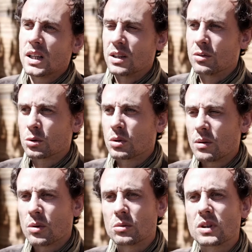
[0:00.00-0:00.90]

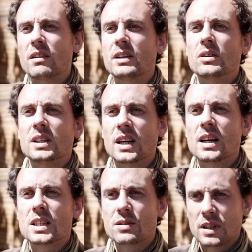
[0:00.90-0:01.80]
éventuellement du travail en
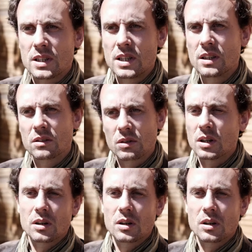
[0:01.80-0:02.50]
terrasse, fascine.